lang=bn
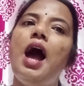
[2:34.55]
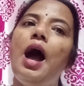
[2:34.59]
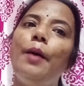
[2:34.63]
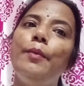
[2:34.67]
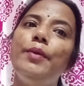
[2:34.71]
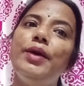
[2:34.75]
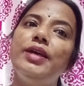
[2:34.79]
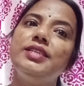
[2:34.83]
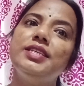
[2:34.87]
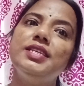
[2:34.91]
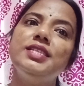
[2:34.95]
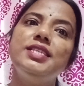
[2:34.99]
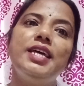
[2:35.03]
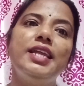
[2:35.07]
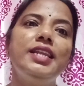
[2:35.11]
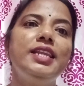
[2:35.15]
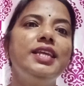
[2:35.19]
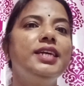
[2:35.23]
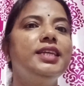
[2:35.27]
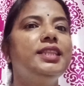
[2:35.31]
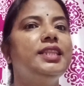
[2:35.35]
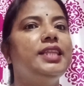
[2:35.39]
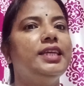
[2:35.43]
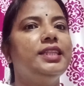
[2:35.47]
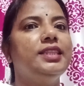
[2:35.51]
আমি আজকে
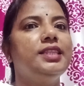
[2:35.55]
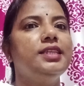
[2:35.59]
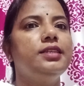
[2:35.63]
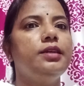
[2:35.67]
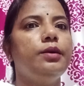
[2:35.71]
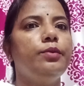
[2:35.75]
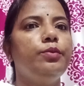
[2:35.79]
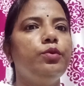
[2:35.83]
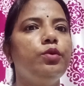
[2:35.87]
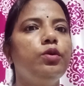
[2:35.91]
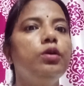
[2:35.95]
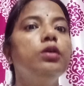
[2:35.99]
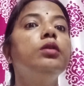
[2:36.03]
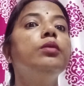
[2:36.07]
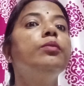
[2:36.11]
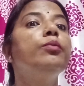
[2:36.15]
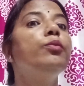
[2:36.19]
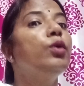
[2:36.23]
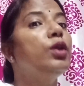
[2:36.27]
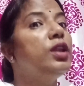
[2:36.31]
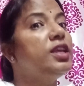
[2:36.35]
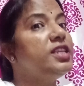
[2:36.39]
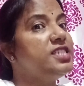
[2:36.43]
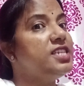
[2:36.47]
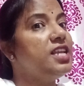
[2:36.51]
স্যান্ডিকে দেখতে যাব
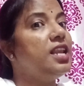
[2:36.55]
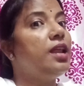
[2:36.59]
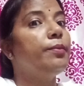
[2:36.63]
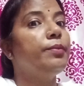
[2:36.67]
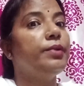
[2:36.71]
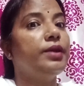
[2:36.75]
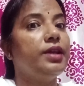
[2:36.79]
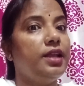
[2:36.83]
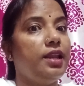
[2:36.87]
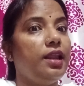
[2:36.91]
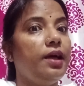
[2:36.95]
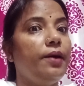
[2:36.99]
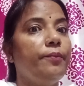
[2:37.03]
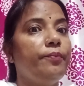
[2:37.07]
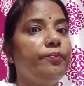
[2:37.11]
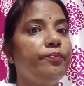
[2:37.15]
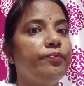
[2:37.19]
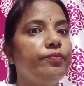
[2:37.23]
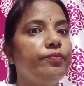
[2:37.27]
বলেছিলাম কি না